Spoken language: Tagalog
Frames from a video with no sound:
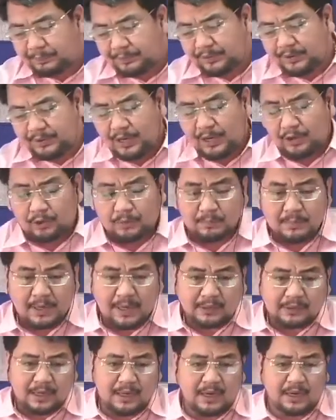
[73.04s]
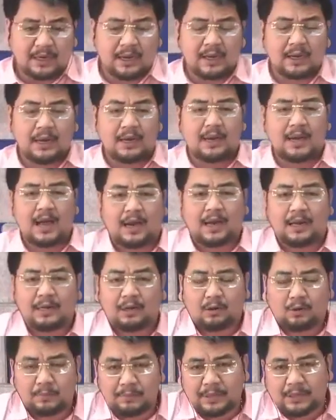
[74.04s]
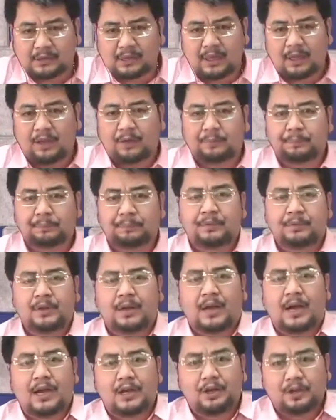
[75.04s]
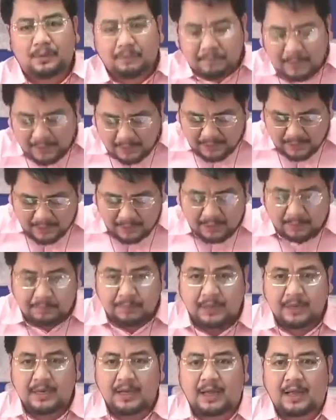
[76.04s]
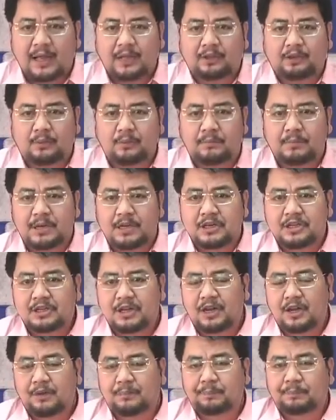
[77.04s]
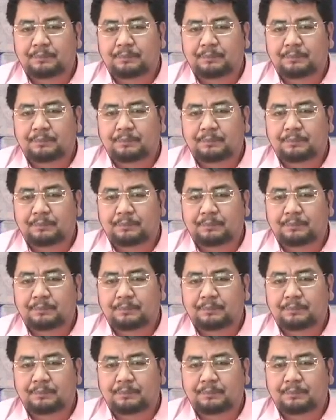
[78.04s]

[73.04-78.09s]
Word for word: ay kumbaga talagang kailangan na kumita ay yung pananalapin ng ating bansa